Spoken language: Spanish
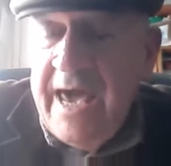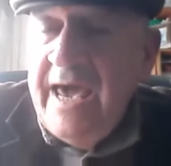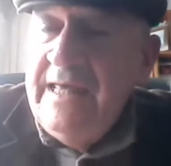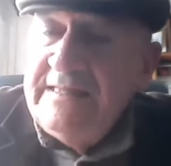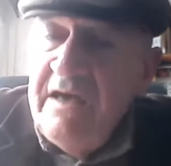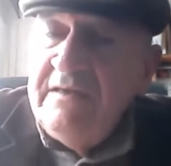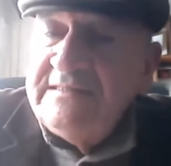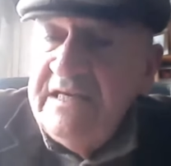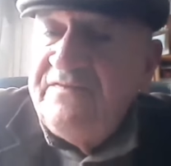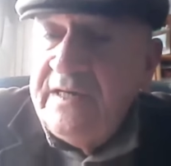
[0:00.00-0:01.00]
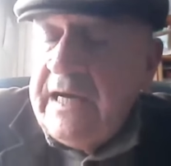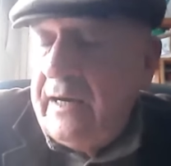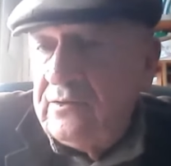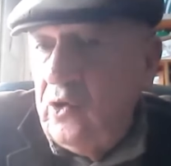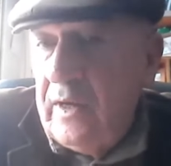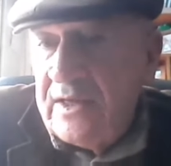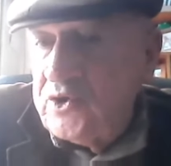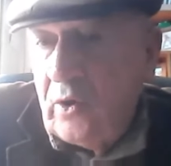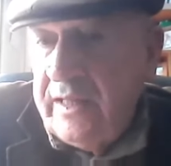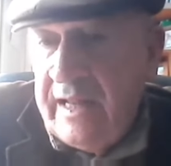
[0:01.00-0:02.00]
e intensificar toda la
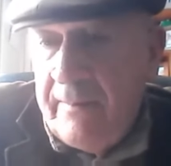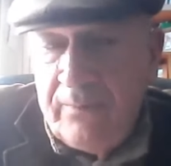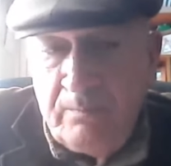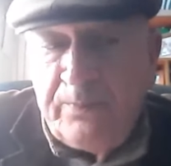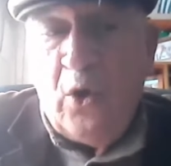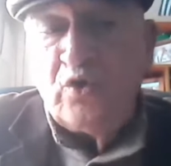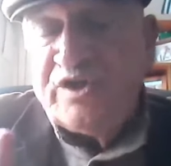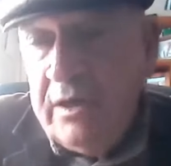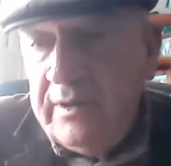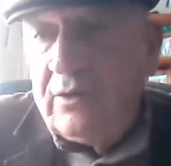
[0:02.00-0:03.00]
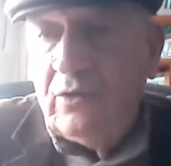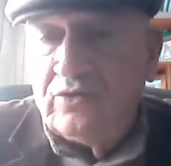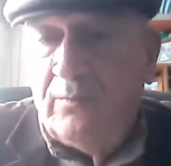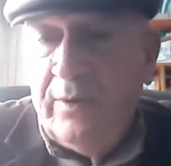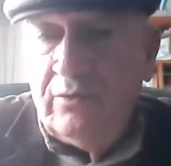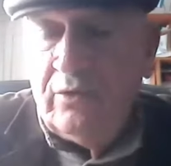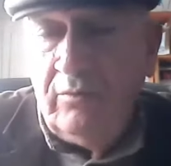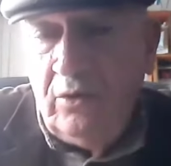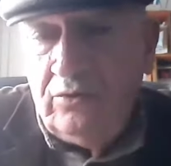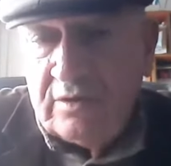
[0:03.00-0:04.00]
solidaridad posible con otros pueblos
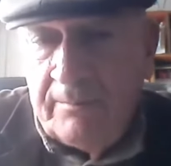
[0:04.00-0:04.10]
del mundo,